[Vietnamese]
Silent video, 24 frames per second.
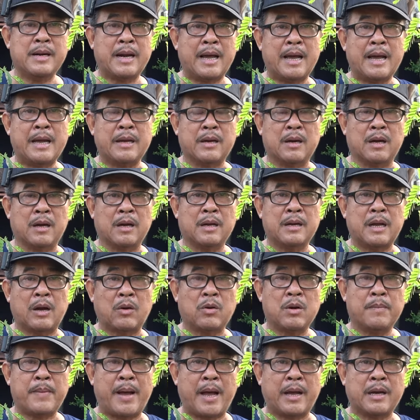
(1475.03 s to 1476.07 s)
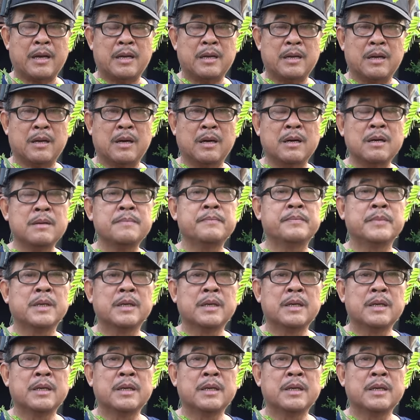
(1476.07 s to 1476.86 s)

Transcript: ra, rồi các bạn các bạn ươm.